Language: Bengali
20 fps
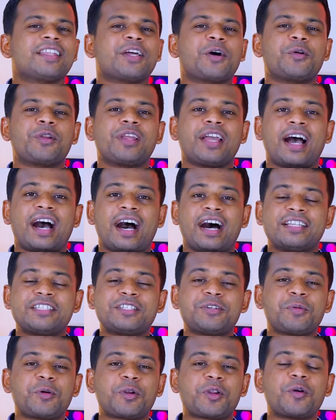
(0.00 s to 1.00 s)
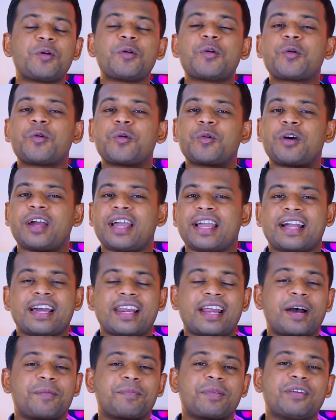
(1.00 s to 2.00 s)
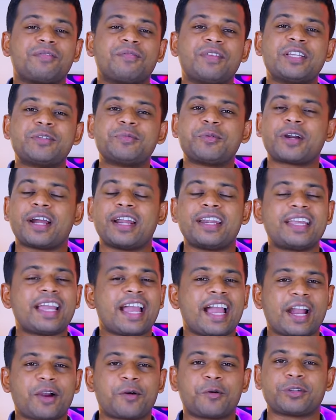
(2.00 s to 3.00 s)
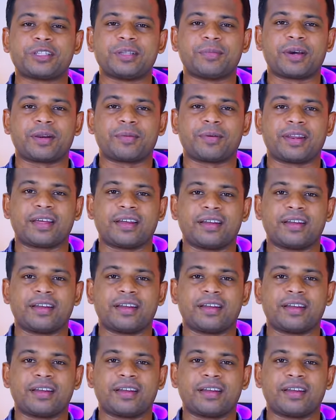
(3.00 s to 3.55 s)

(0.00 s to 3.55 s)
তাহলে আজীবনেও কোনো হ্যাকার আপনার ফেসবুক আইডি হ্যাক করতে পারবে